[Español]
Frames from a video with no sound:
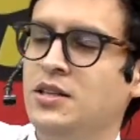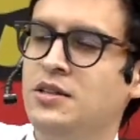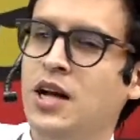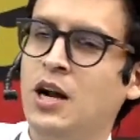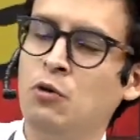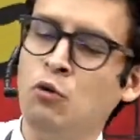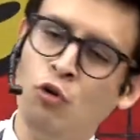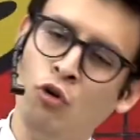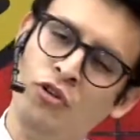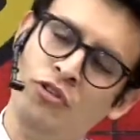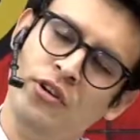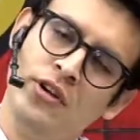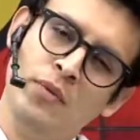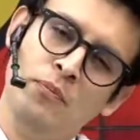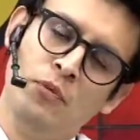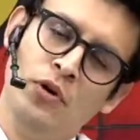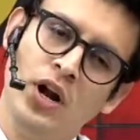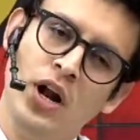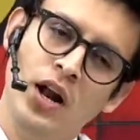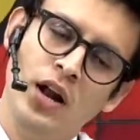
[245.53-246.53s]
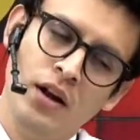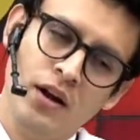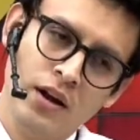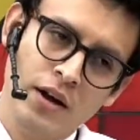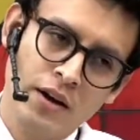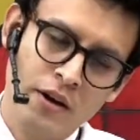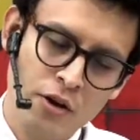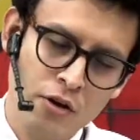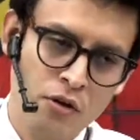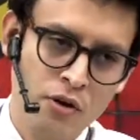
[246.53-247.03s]
algunos dicen que por el
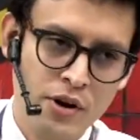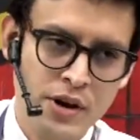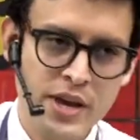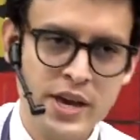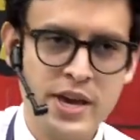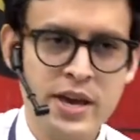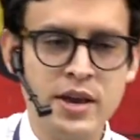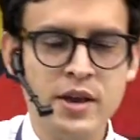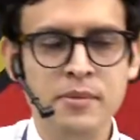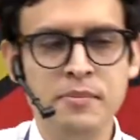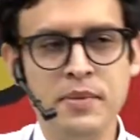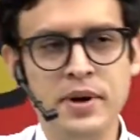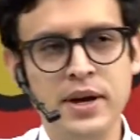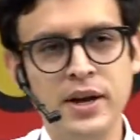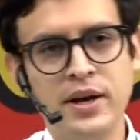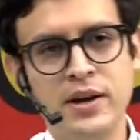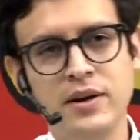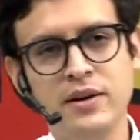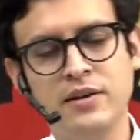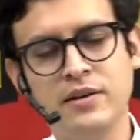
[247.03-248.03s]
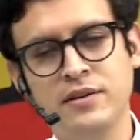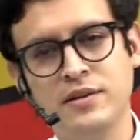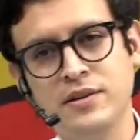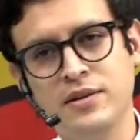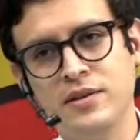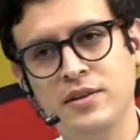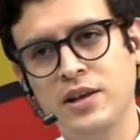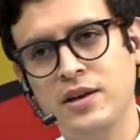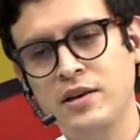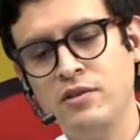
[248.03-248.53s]
río Rímac,
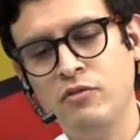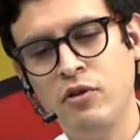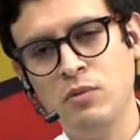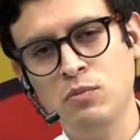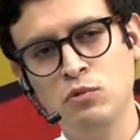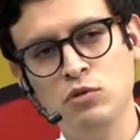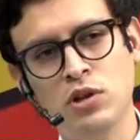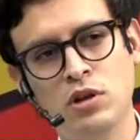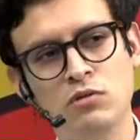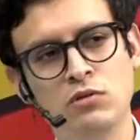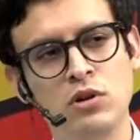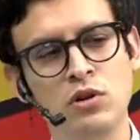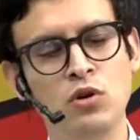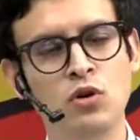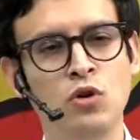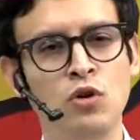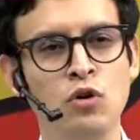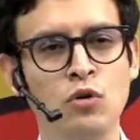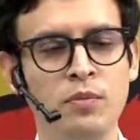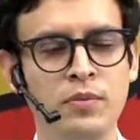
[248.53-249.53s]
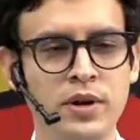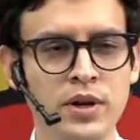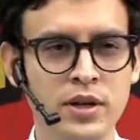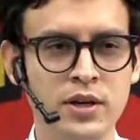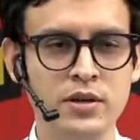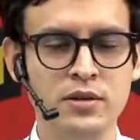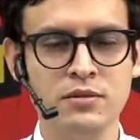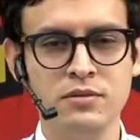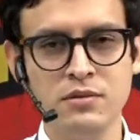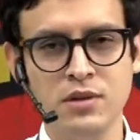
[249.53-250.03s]
de ahí fue mutando el
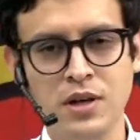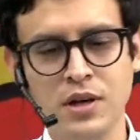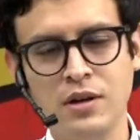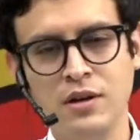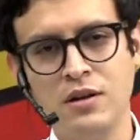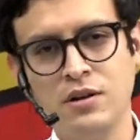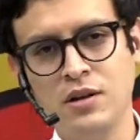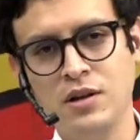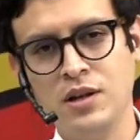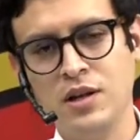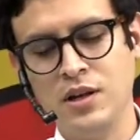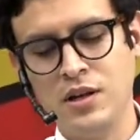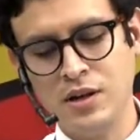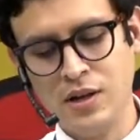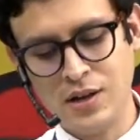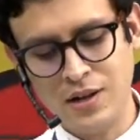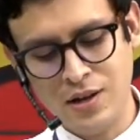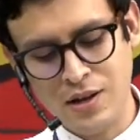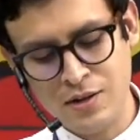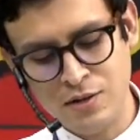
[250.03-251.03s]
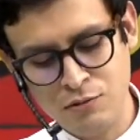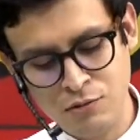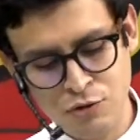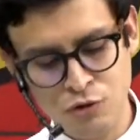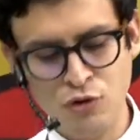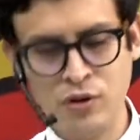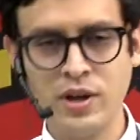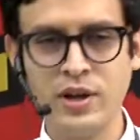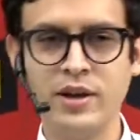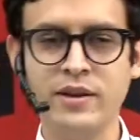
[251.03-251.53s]
nombre. La, la,
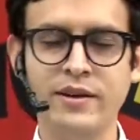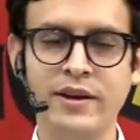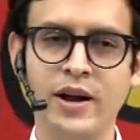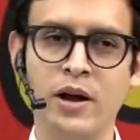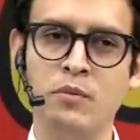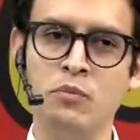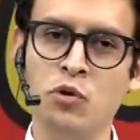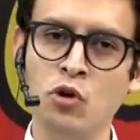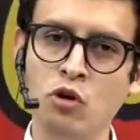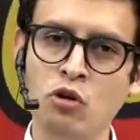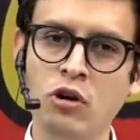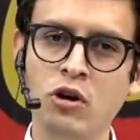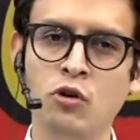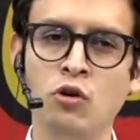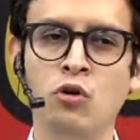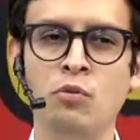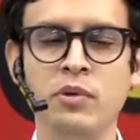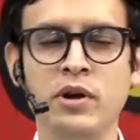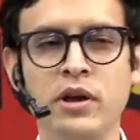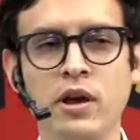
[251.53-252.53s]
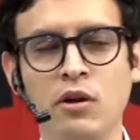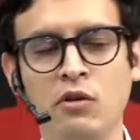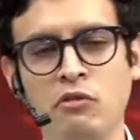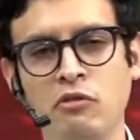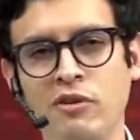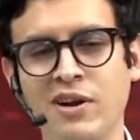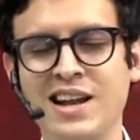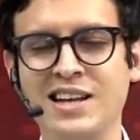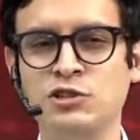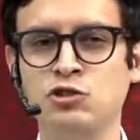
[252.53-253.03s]
situación es que se cambió el nombre y ya no
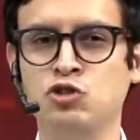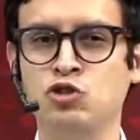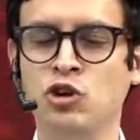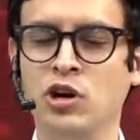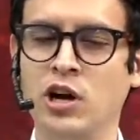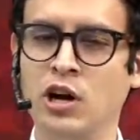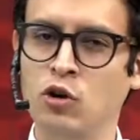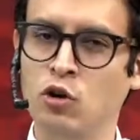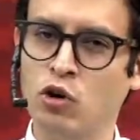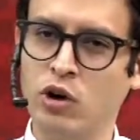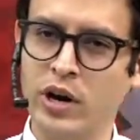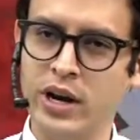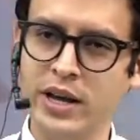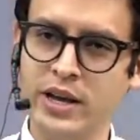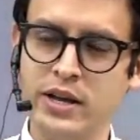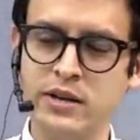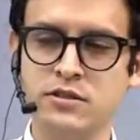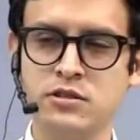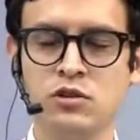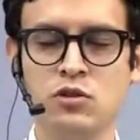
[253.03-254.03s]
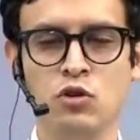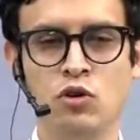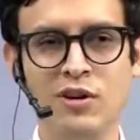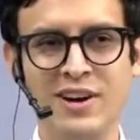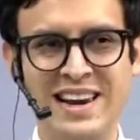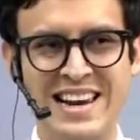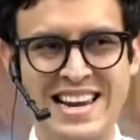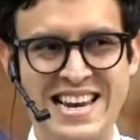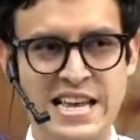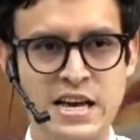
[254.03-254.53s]
fue la ciudad de los reyes, sino
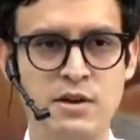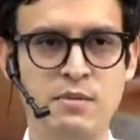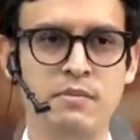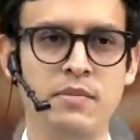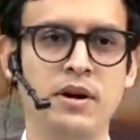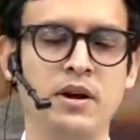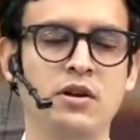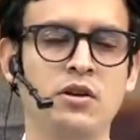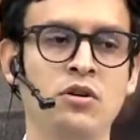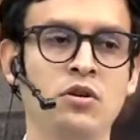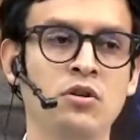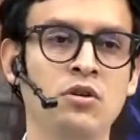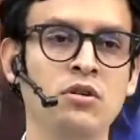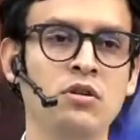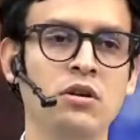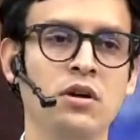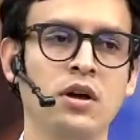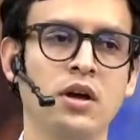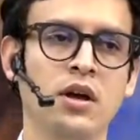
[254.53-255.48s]
Lima, ¿no?